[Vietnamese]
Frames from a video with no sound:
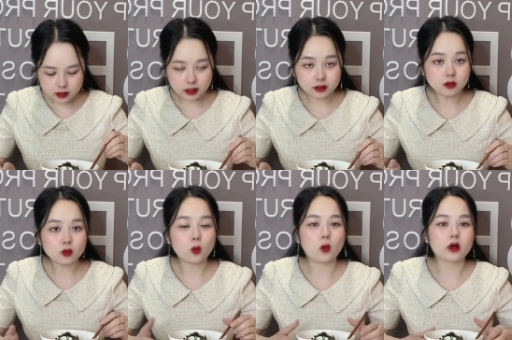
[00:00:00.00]
cái nước
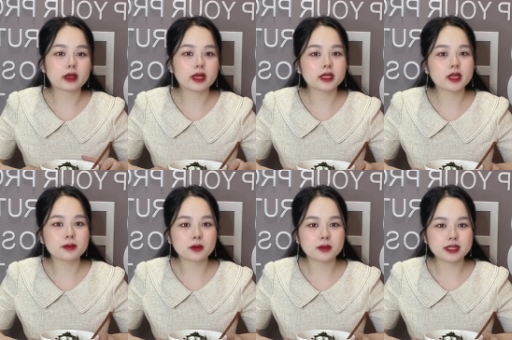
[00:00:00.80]
của cái
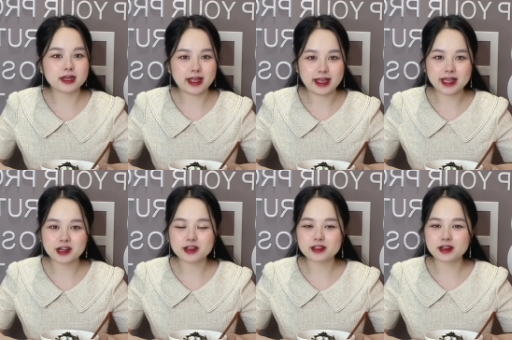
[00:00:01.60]
món mì này nó
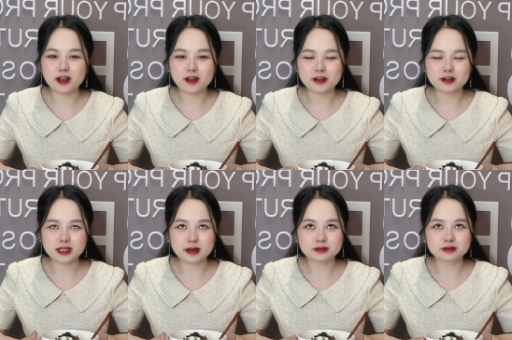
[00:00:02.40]
nó
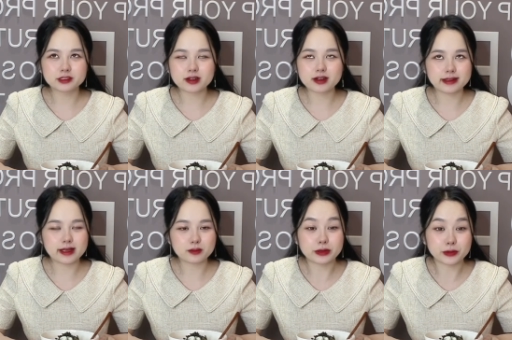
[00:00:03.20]
giống rất là
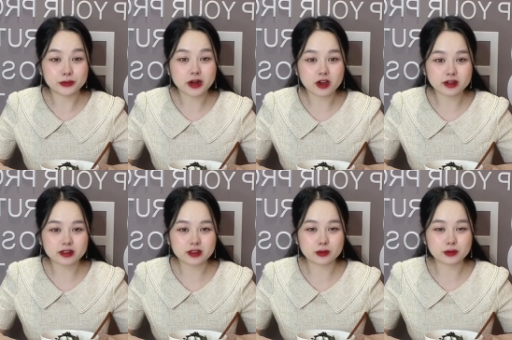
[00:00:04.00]
giống mì udon nó
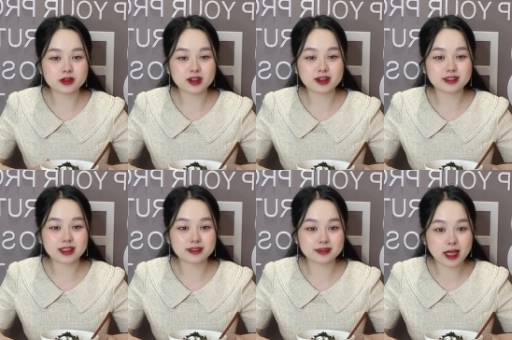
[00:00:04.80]
kiểu như rất là
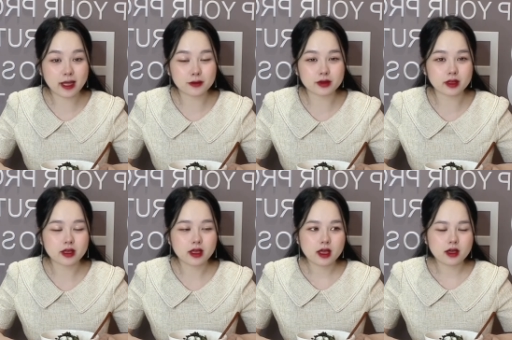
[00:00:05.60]
thanh tao nè
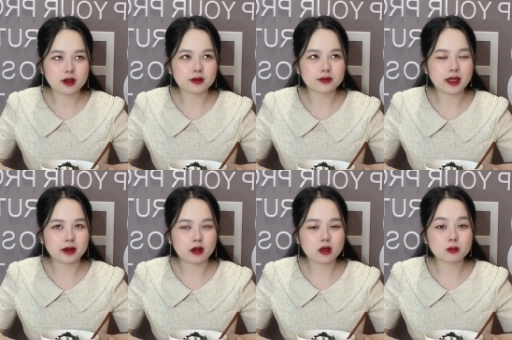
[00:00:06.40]
ờ, và nó
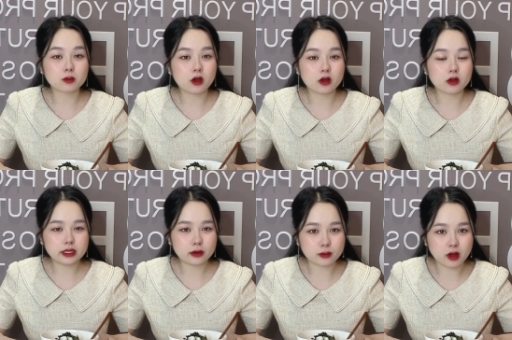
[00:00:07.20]
không có
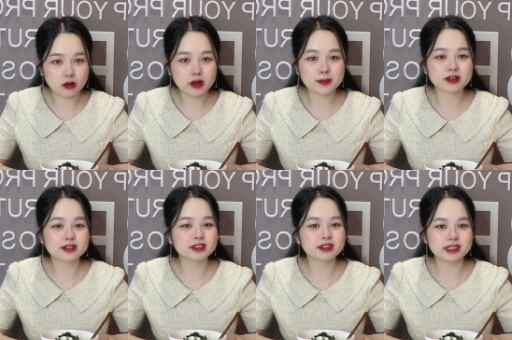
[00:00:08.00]
dầu mỡ hay bất cứ
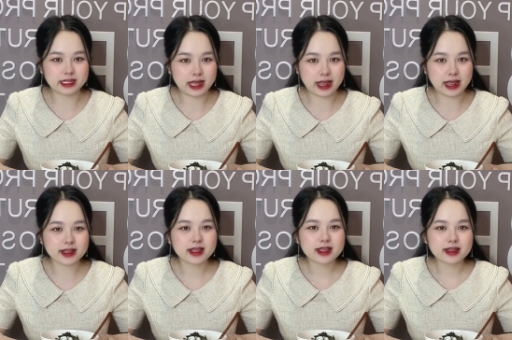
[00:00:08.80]
thứ gì cả
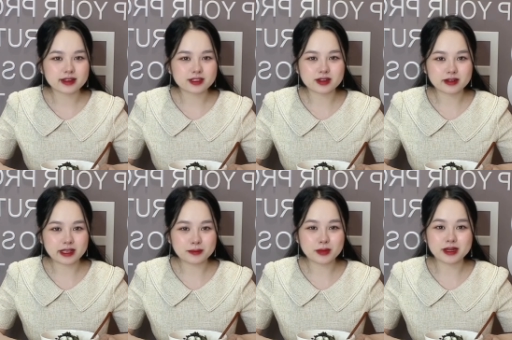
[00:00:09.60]
ờ, cho nên cái
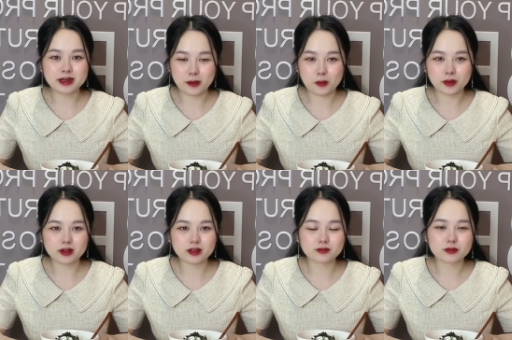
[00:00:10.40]
mì này cũng rất
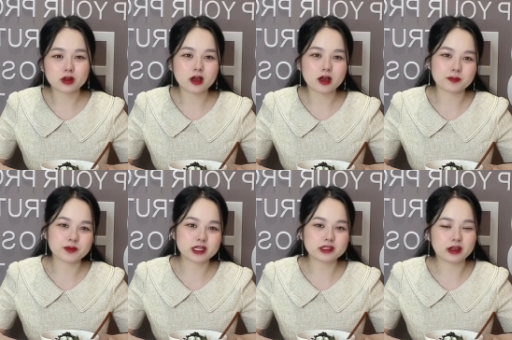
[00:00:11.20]
là hợp
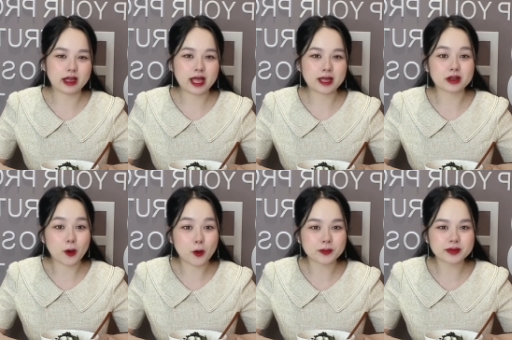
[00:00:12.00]
cho những ai mà
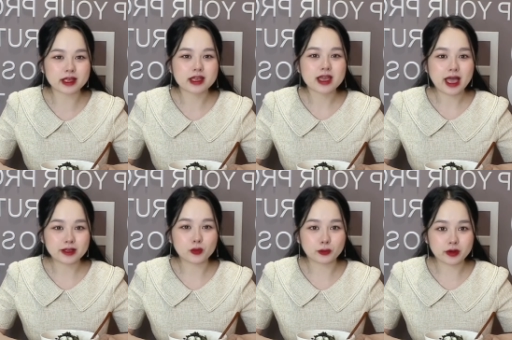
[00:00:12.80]
ốm này ăn
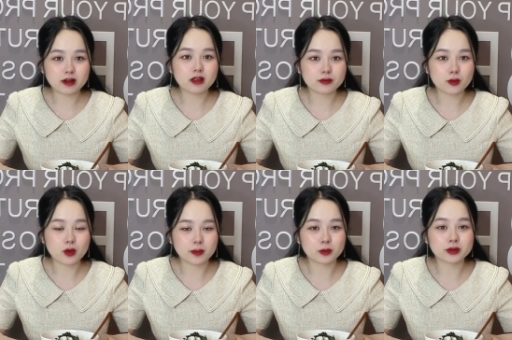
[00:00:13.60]
cũng rất là phù
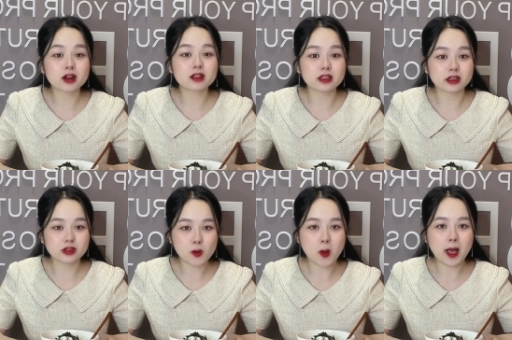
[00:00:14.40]
hợp luôn rất là dễ
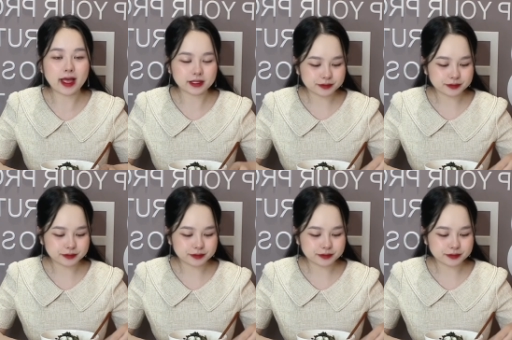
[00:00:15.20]
tiêu hóa